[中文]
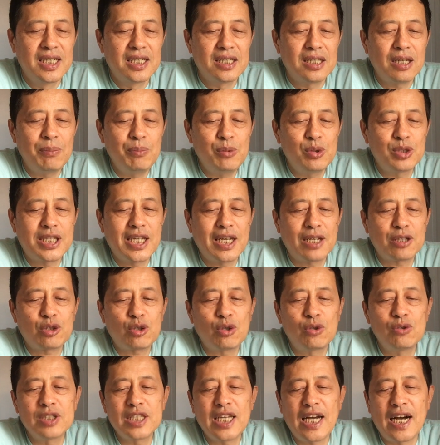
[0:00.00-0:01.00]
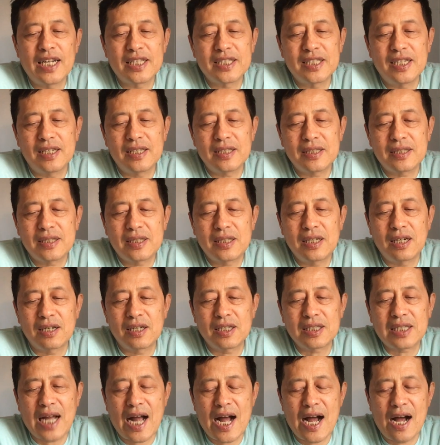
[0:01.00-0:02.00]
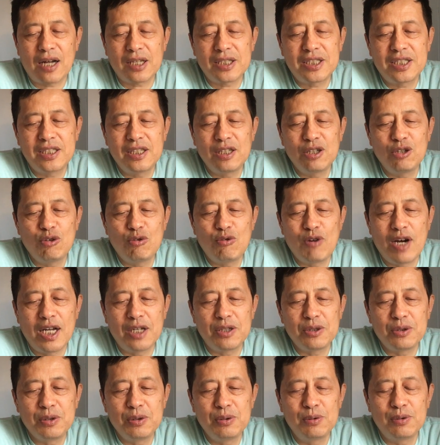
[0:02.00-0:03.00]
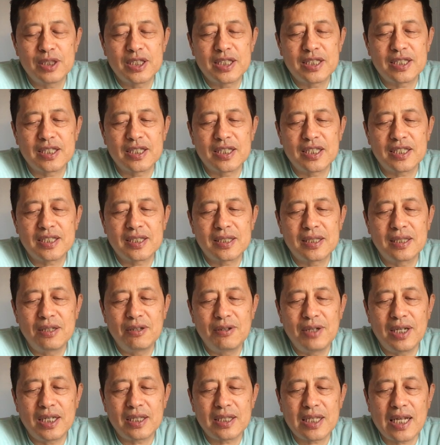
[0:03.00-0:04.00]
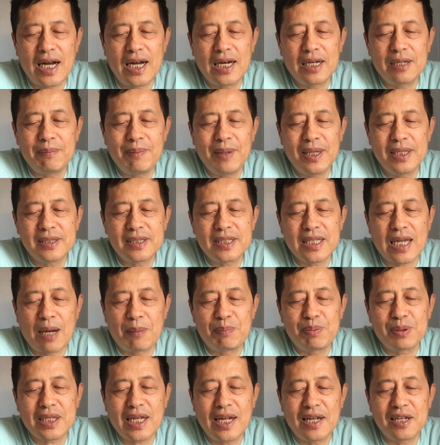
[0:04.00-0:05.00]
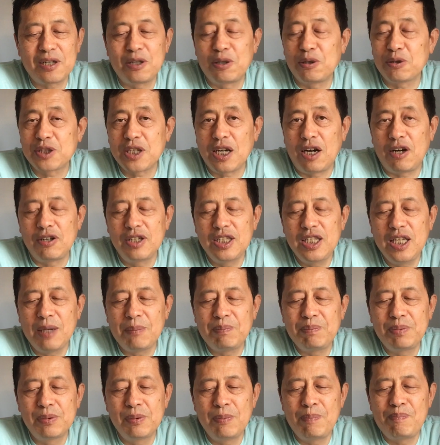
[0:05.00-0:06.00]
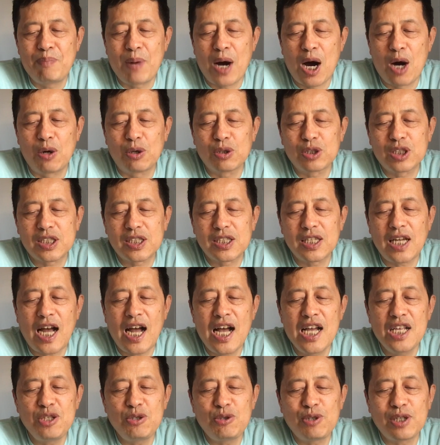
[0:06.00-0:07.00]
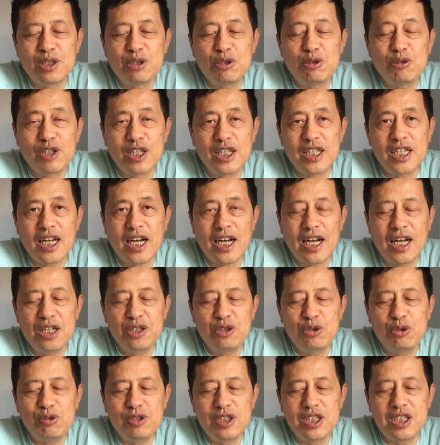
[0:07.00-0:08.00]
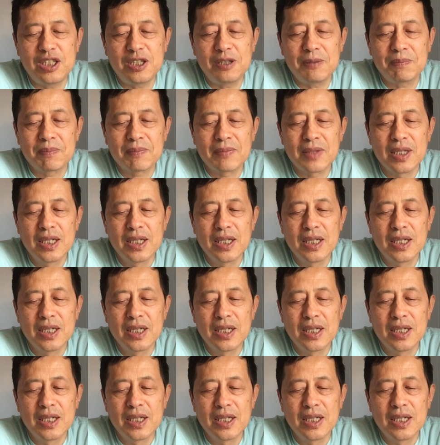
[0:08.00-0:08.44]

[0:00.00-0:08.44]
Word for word: 他目前东亚的德尔塔新冠如此的肆虐，塔利班咋不戴口罩，也不保持安全距离，还聚集？